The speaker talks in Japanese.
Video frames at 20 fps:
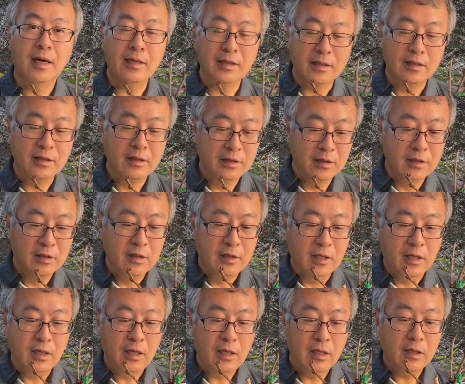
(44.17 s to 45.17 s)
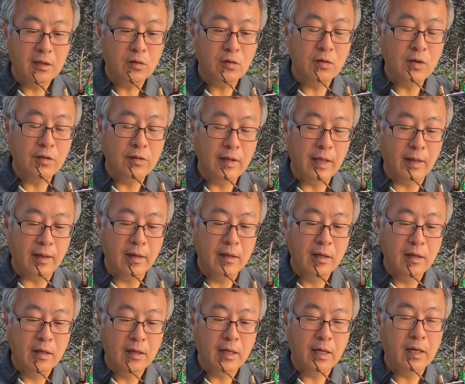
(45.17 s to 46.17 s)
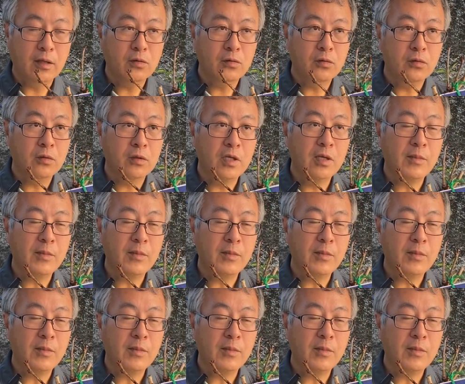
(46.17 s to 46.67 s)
はい。えー、っとですね、あの、